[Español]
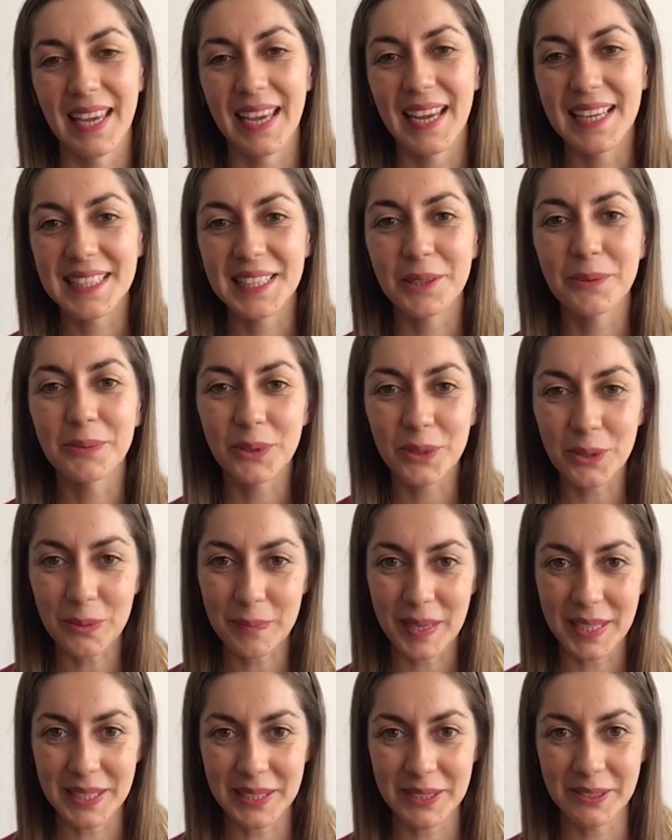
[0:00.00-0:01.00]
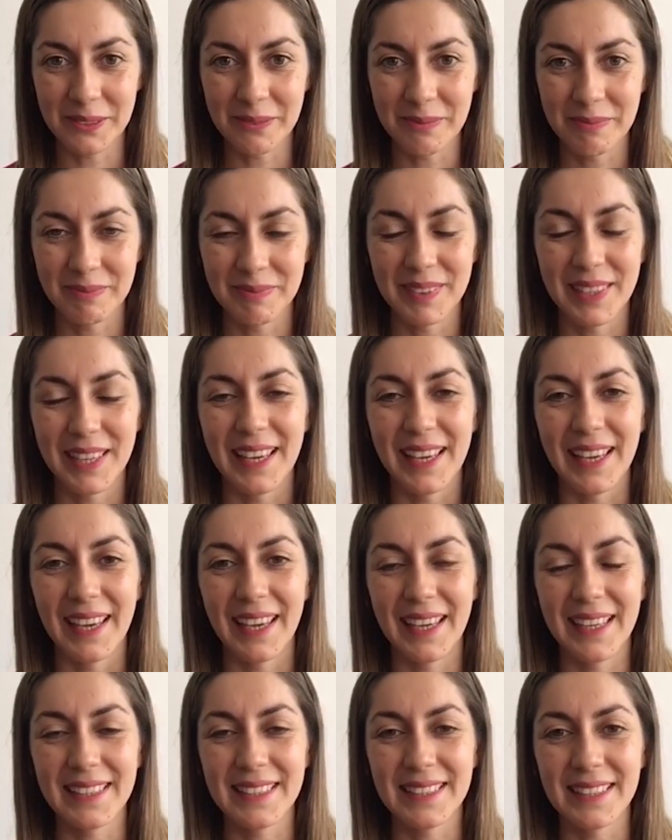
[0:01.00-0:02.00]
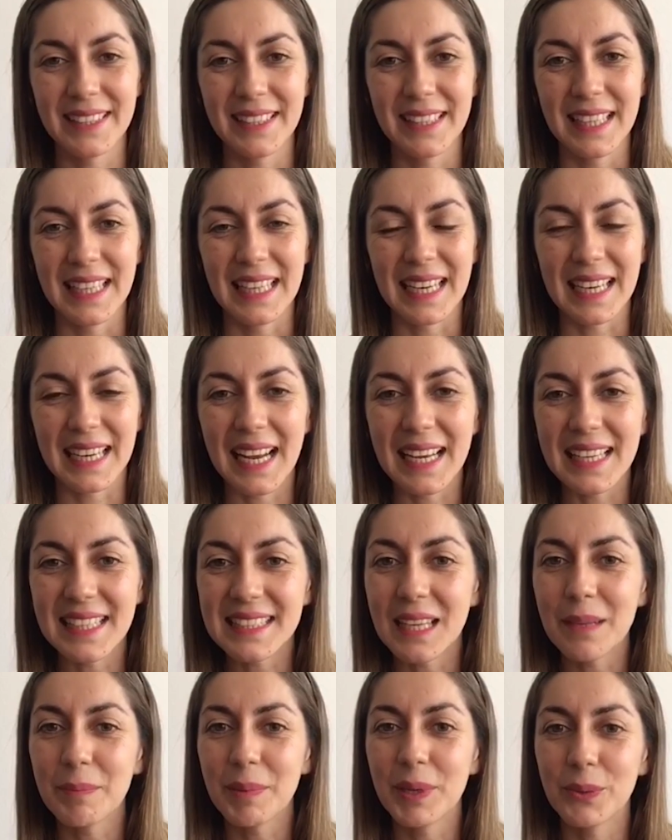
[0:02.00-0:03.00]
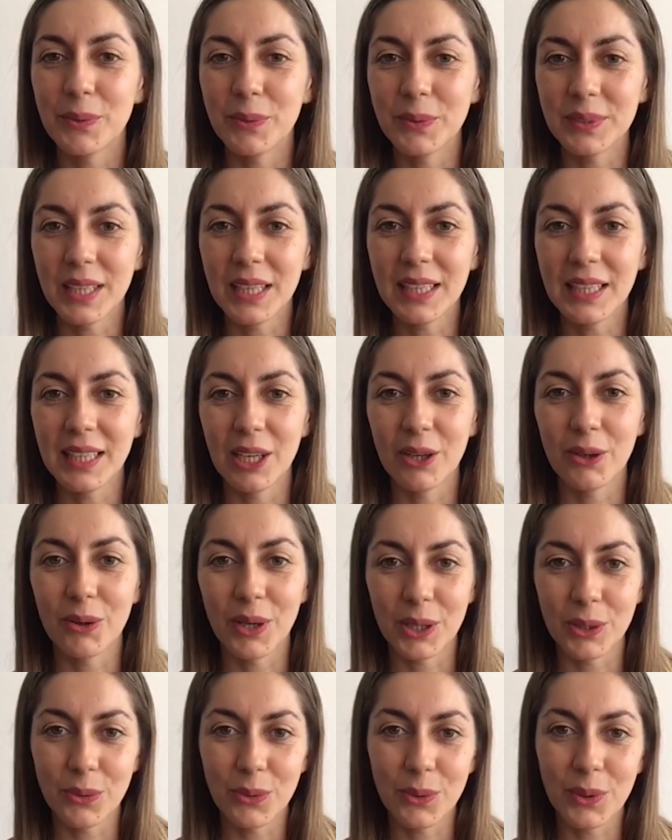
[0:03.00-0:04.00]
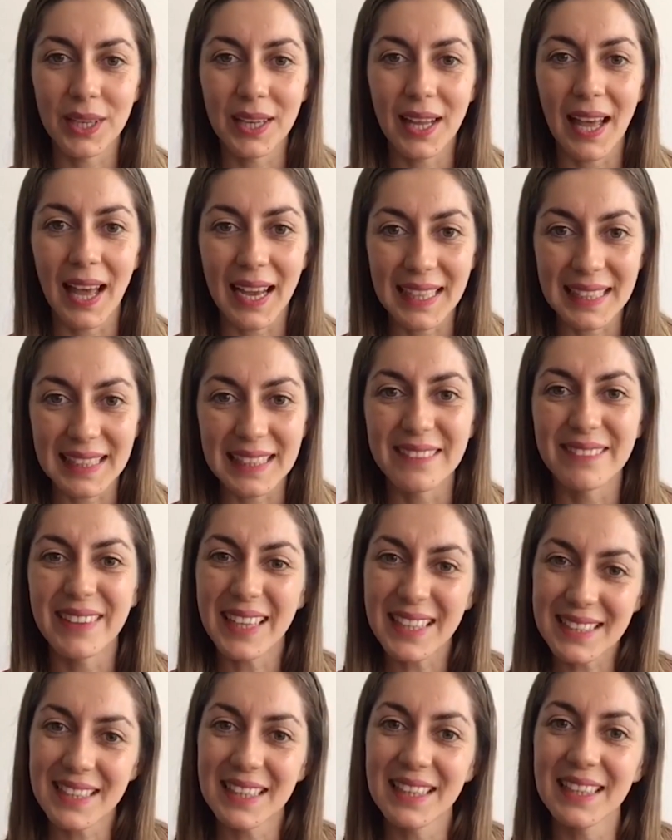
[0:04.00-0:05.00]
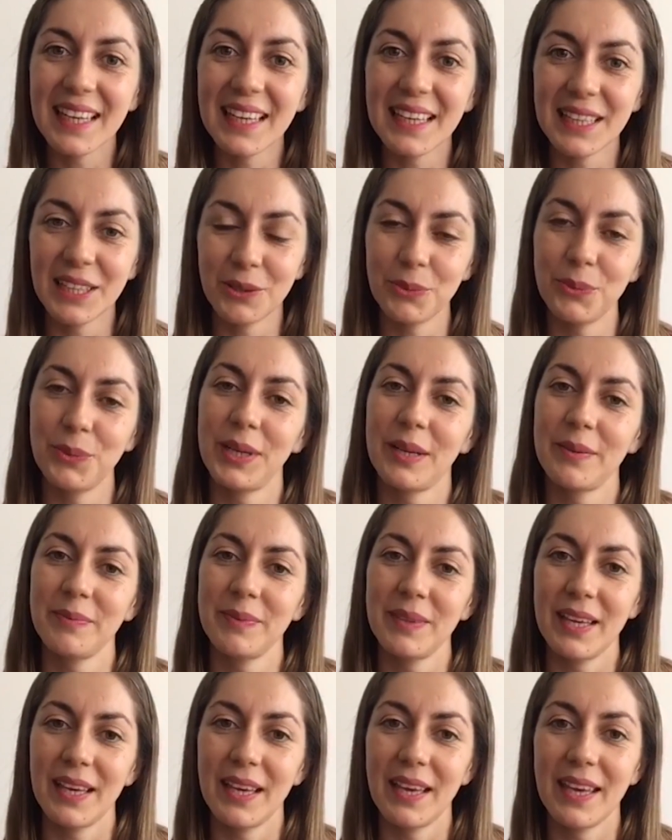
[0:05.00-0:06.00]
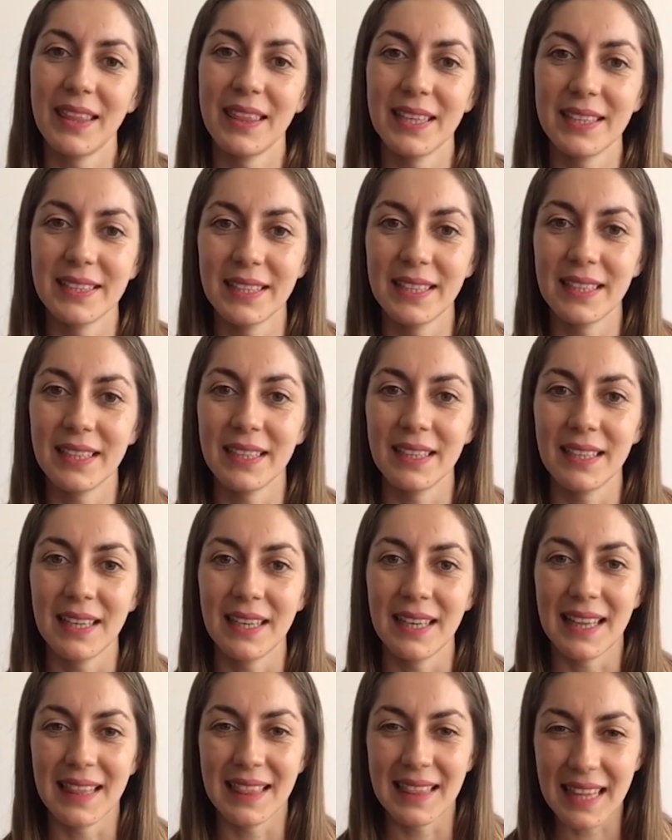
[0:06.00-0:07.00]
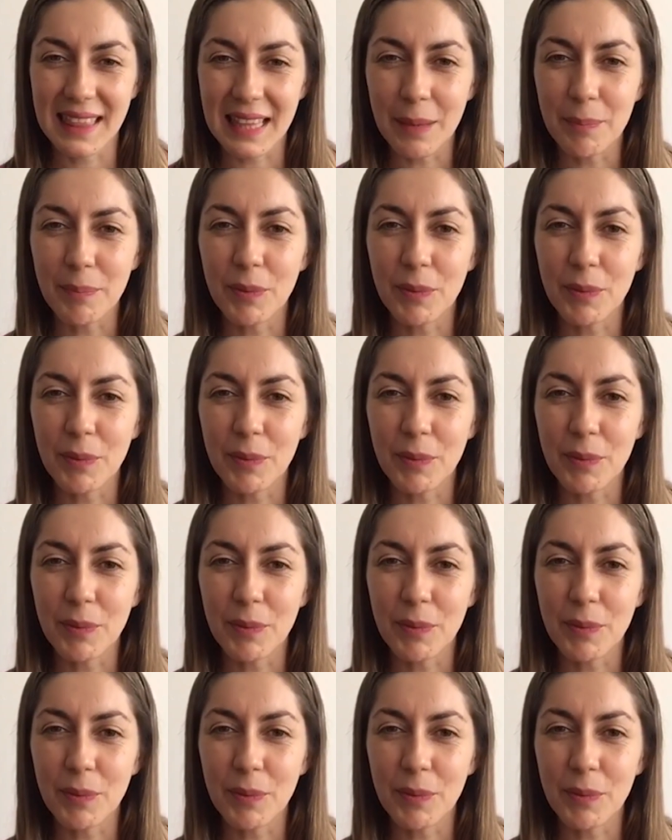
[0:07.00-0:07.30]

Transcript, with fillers: El segundo paso es realizar preguntas que los ayuden a activarse en la escritura, es decir, desde el